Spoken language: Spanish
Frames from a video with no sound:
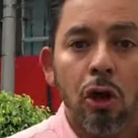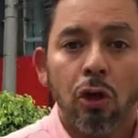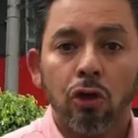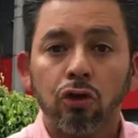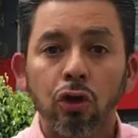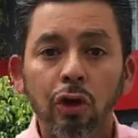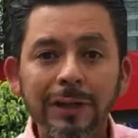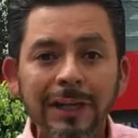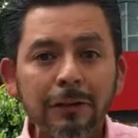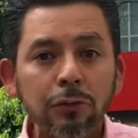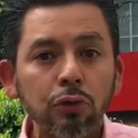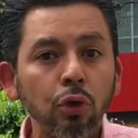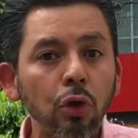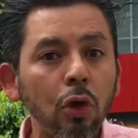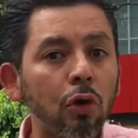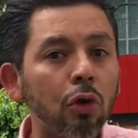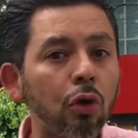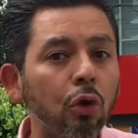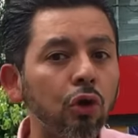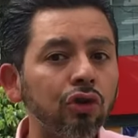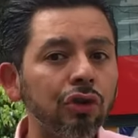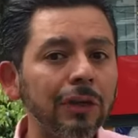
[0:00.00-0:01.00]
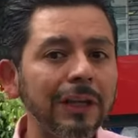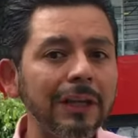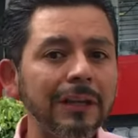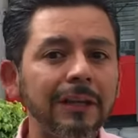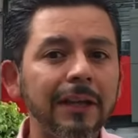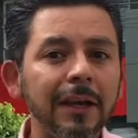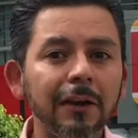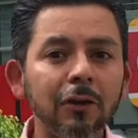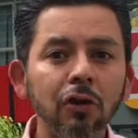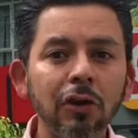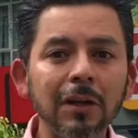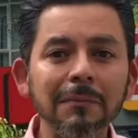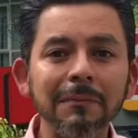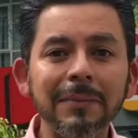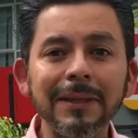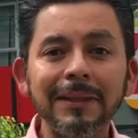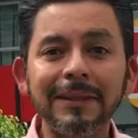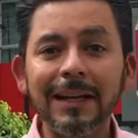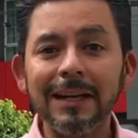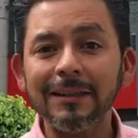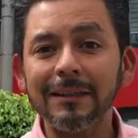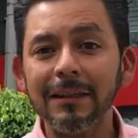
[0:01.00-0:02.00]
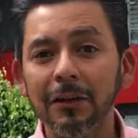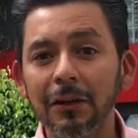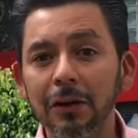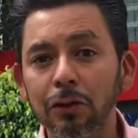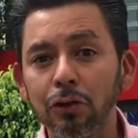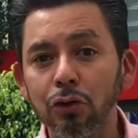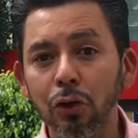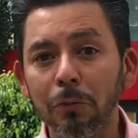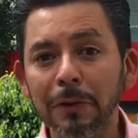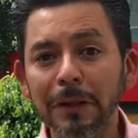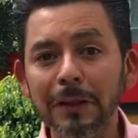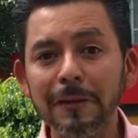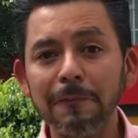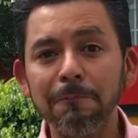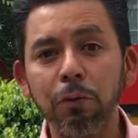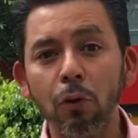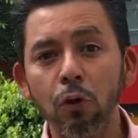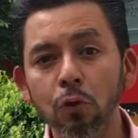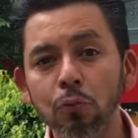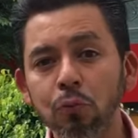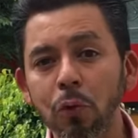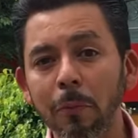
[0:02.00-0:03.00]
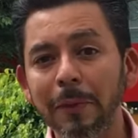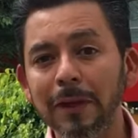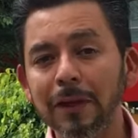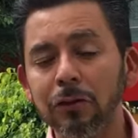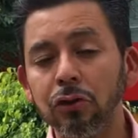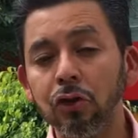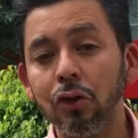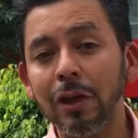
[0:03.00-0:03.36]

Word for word: Soy Arturo Cruz y quiero invitarte a que te olvides por un momento